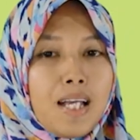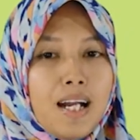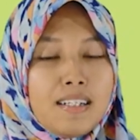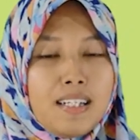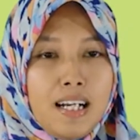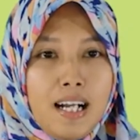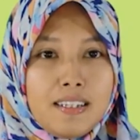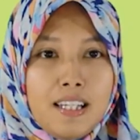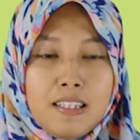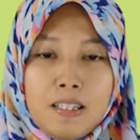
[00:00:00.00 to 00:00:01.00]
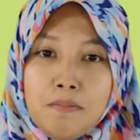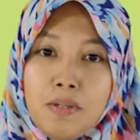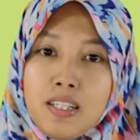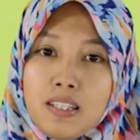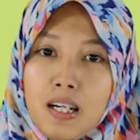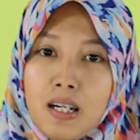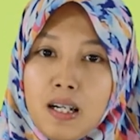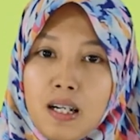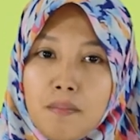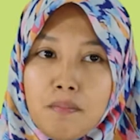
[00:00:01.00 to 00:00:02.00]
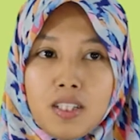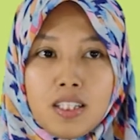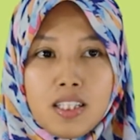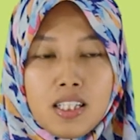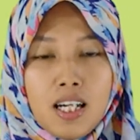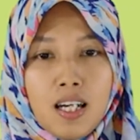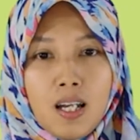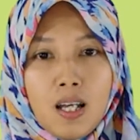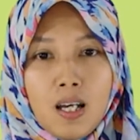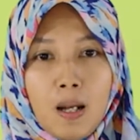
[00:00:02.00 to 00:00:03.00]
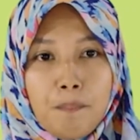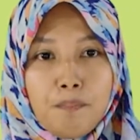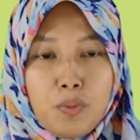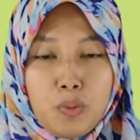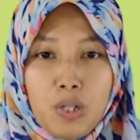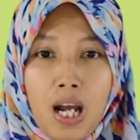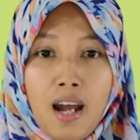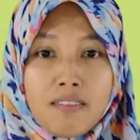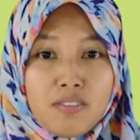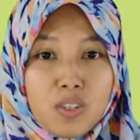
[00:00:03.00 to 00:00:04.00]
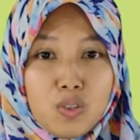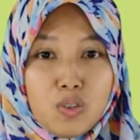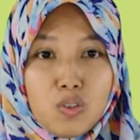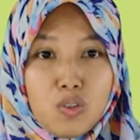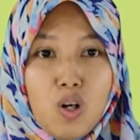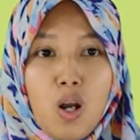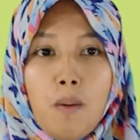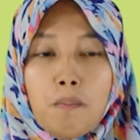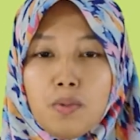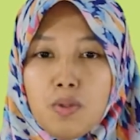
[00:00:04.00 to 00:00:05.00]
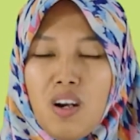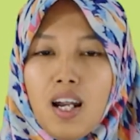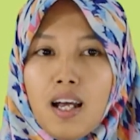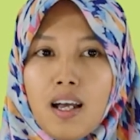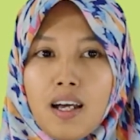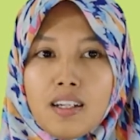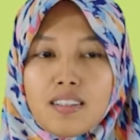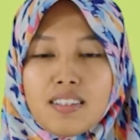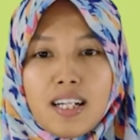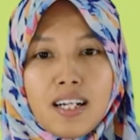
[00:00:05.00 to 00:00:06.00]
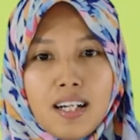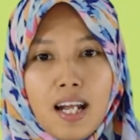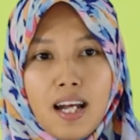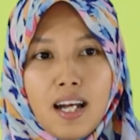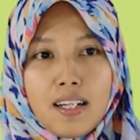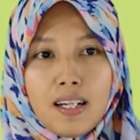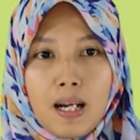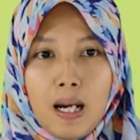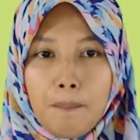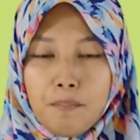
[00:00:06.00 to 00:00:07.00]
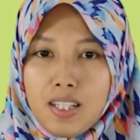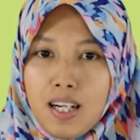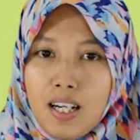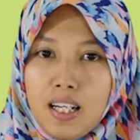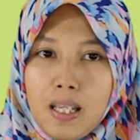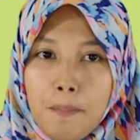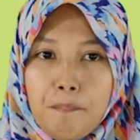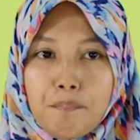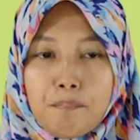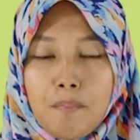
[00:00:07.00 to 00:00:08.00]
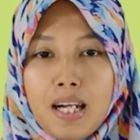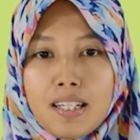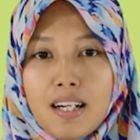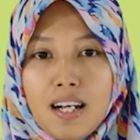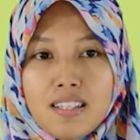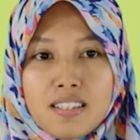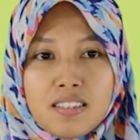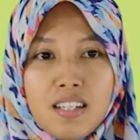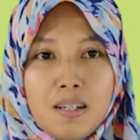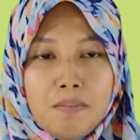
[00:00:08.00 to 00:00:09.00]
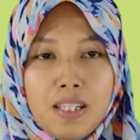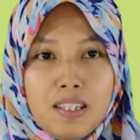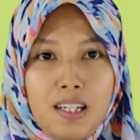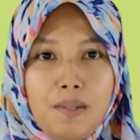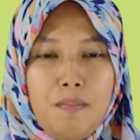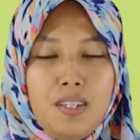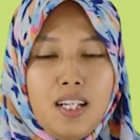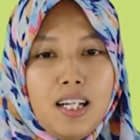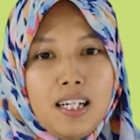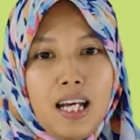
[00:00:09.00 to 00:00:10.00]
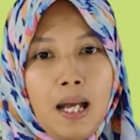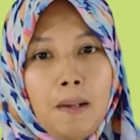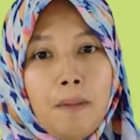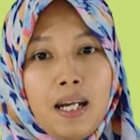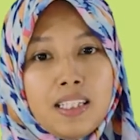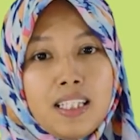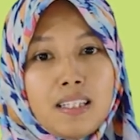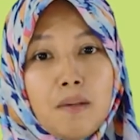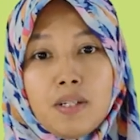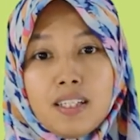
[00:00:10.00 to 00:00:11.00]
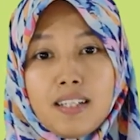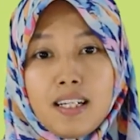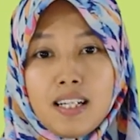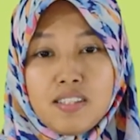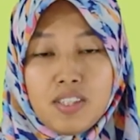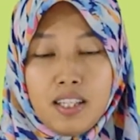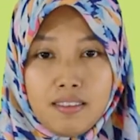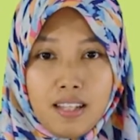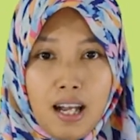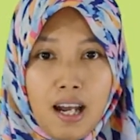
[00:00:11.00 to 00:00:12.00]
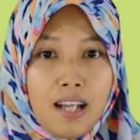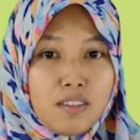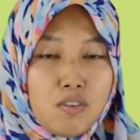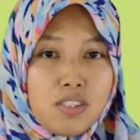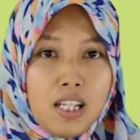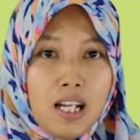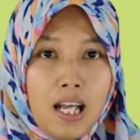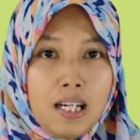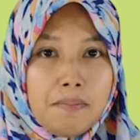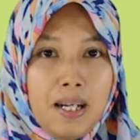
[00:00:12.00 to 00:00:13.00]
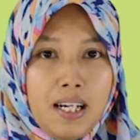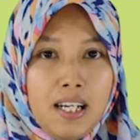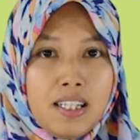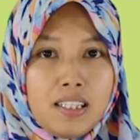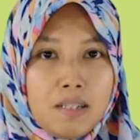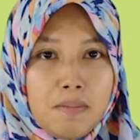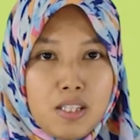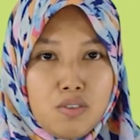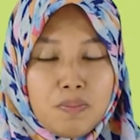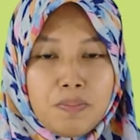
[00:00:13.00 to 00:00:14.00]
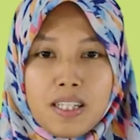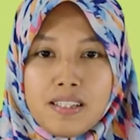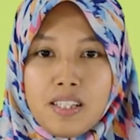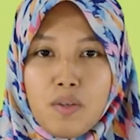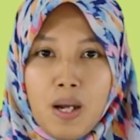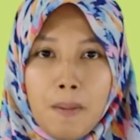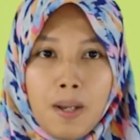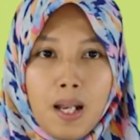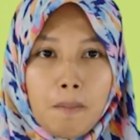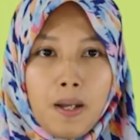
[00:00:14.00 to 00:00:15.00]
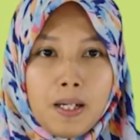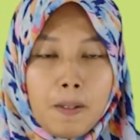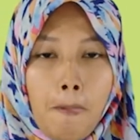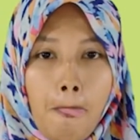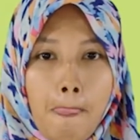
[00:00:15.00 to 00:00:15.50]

Ada kata terbenam, gelap, burung hantu, bulan, terang, kelap-kelip, panas, dan bintang. Nah, mari kita beri tanda centang atau silang mana yang termasuk peristiwa malam hari.